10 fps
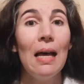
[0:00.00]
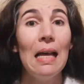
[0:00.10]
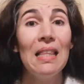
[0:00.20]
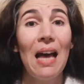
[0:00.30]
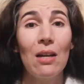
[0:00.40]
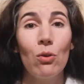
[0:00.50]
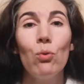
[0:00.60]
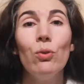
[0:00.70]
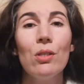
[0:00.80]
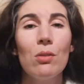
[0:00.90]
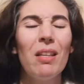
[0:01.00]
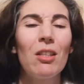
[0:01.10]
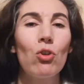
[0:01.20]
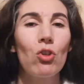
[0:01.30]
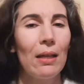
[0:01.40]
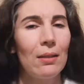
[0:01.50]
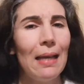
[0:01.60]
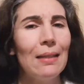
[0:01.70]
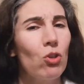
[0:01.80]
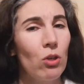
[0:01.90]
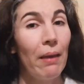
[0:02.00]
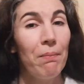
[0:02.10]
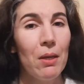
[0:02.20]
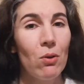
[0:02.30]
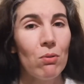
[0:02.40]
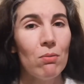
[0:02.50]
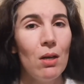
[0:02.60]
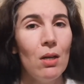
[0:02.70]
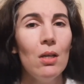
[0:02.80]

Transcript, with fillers: a dar o conhecimento que eu já tenho, que já é meu,